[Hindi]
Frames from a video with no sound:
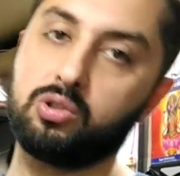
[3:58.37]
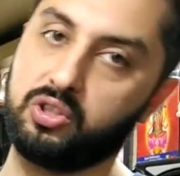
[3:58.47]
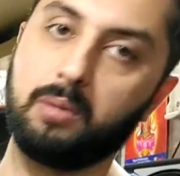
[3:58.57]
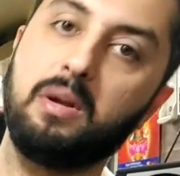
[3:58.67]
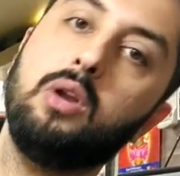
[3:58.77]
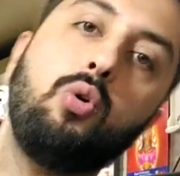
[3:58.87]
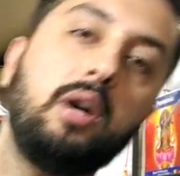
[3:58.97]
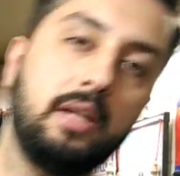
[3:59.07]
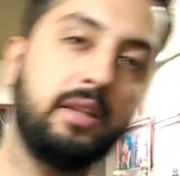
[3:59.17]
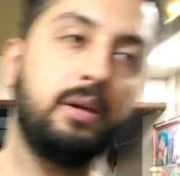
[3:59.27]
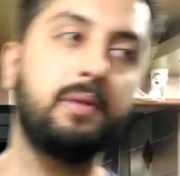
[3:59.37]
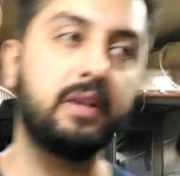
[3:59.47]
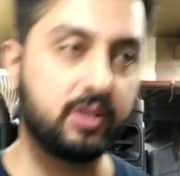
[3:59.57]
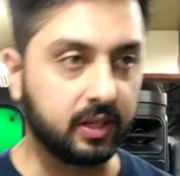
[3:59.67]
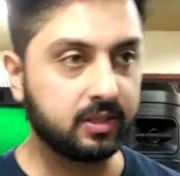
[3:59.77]
कॉस्टिंग में ये लोग आ जाते हैं हमारे
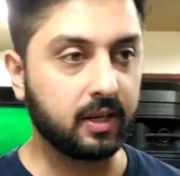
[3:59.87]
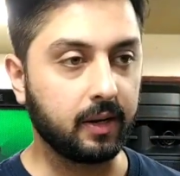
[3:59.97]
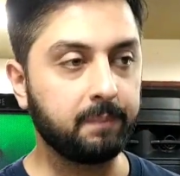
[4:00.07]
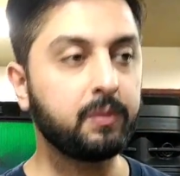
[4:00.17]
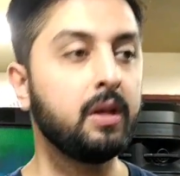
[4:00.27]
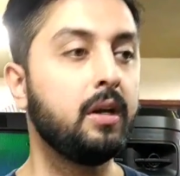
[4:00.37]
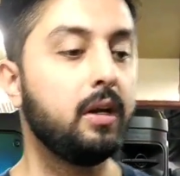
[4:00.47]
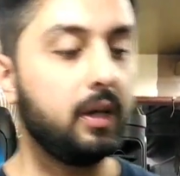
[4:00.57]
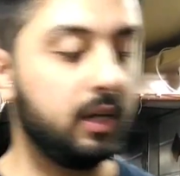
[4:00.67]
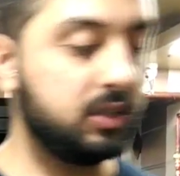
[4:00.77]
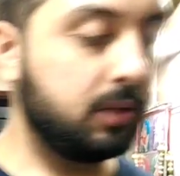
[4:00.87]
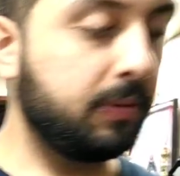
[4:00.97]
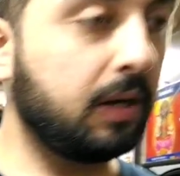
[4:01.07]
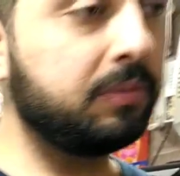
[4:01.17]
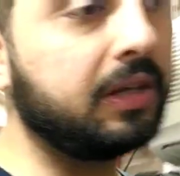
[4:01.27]
सेट सारे ठीक है इसी में
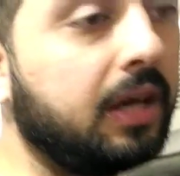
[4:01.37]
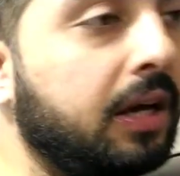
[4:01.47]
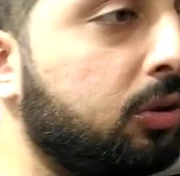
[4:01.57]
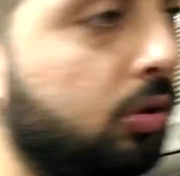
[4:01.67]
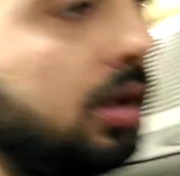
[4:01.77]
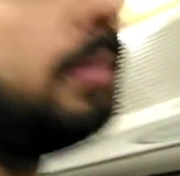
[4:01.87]
आप देखेंगे तो एक